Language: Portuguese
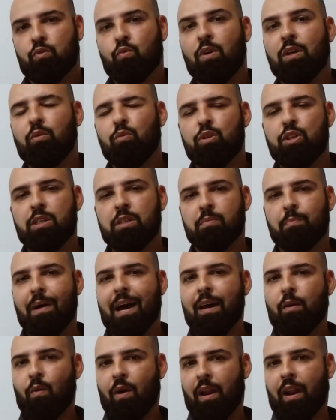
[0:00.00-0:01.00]
Quando
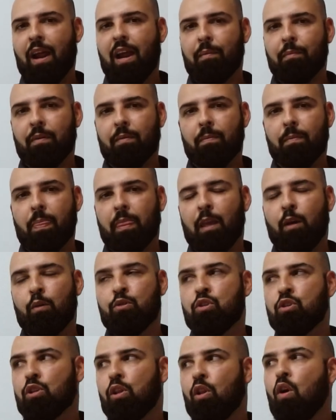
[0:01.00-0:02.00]
dispara o alarme, eu
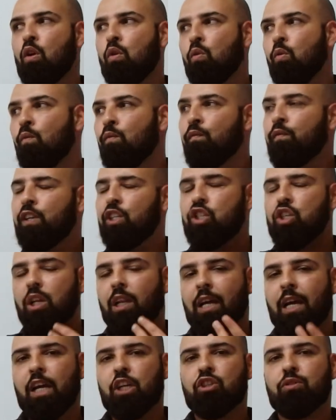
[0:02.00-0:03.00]
desloco um
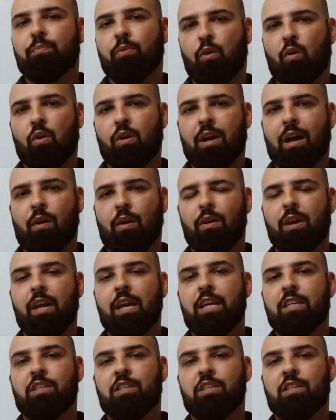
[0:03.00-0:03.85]
vigilante para o local.